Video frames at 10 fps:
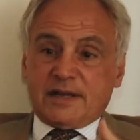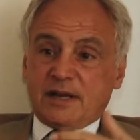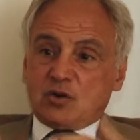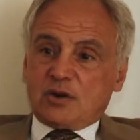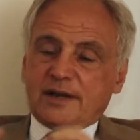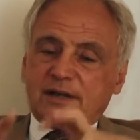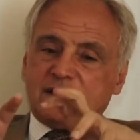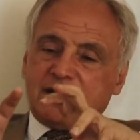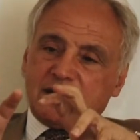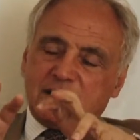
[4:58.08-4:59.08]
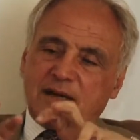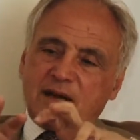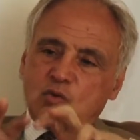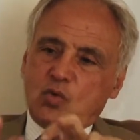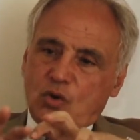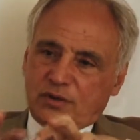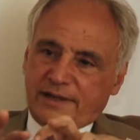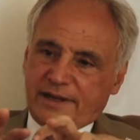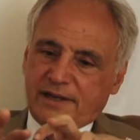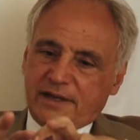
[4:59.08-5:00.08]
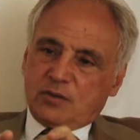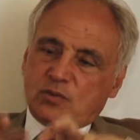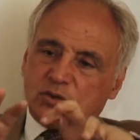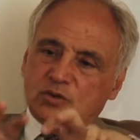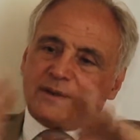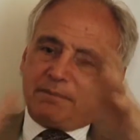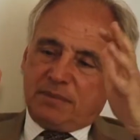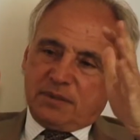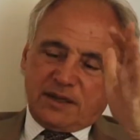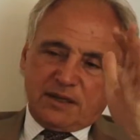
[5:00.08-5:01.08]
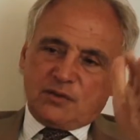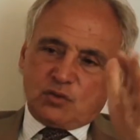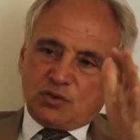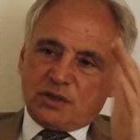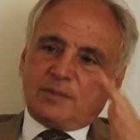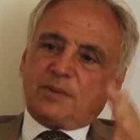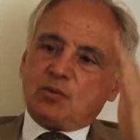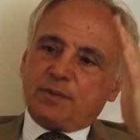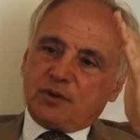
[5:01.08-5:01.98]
Allora, la, la quota è una cosa che deve succedere per un